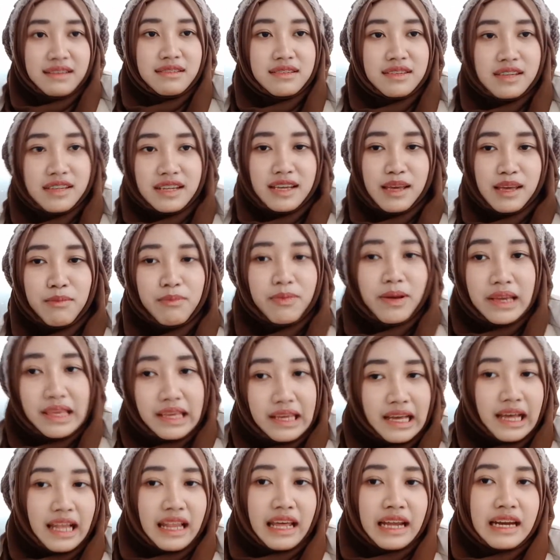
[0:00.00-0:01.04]
jadi
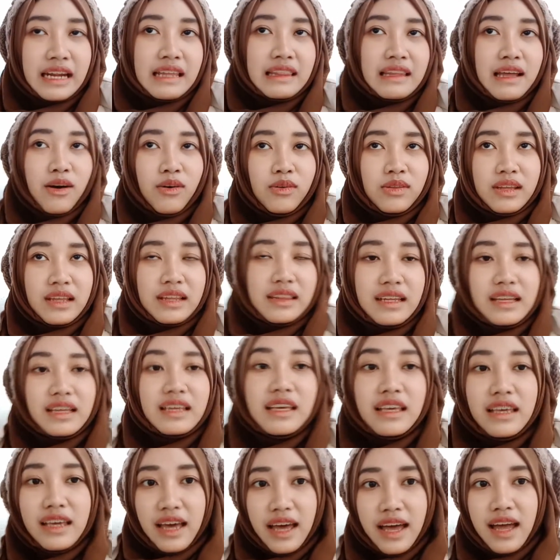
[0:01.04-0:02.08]
bagi kalian yang takut
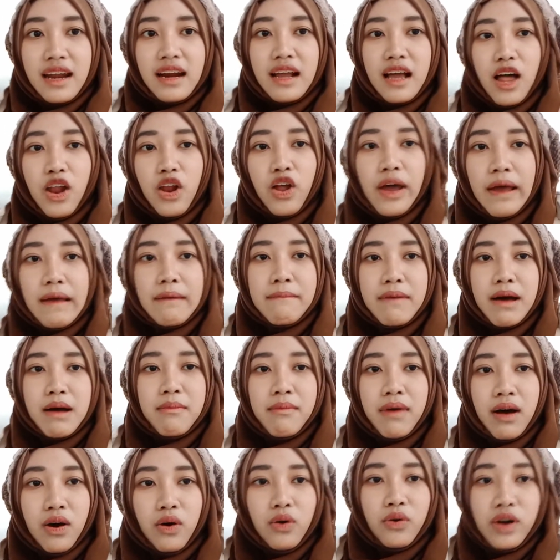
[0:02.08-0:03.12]
ketinggian kalau emang
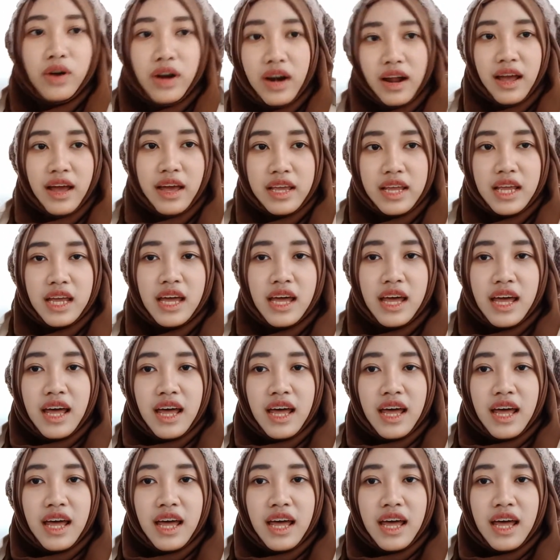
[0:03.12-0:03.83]
mau naik